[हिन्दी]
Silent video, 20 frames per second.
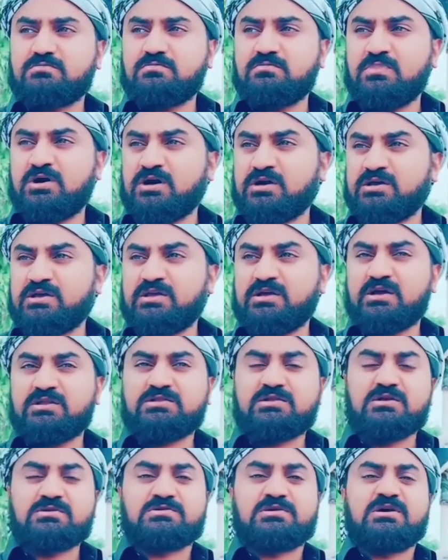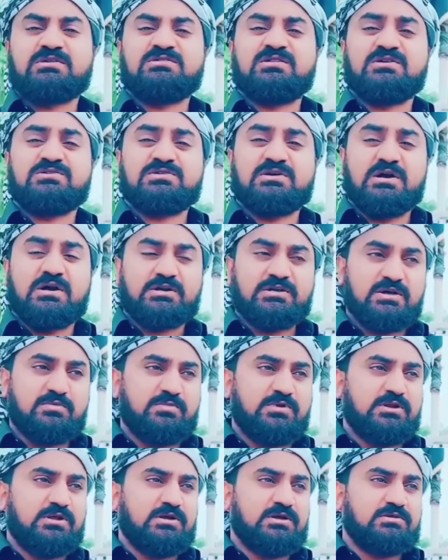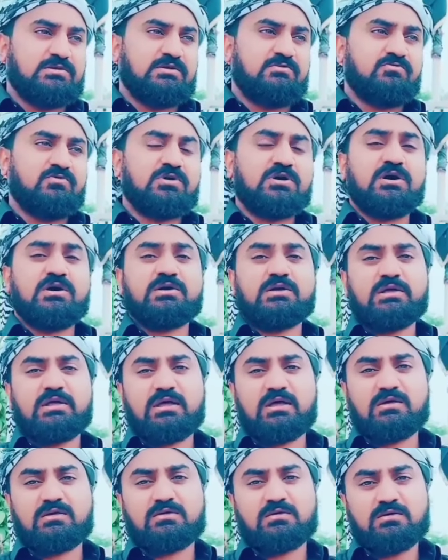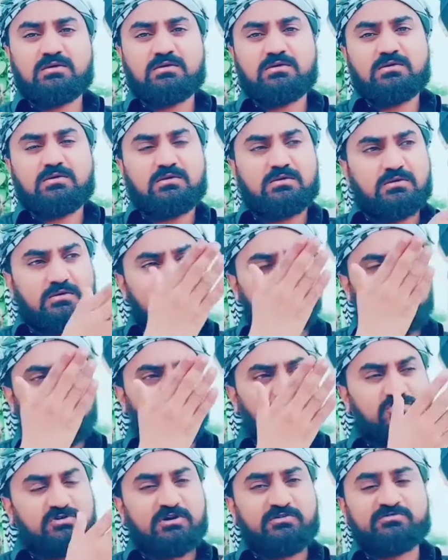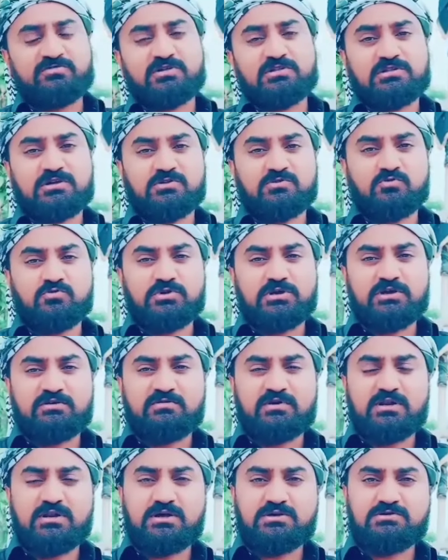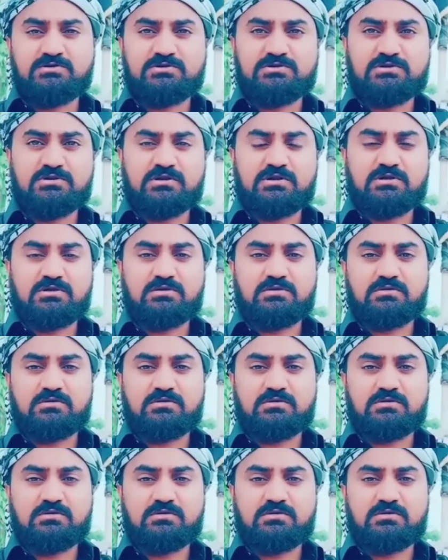बागी आती है सात दस गाड़ियाँ भी ले आती हैं वो कहाँ गया है वो जो अफजल था यूके वाला जिसने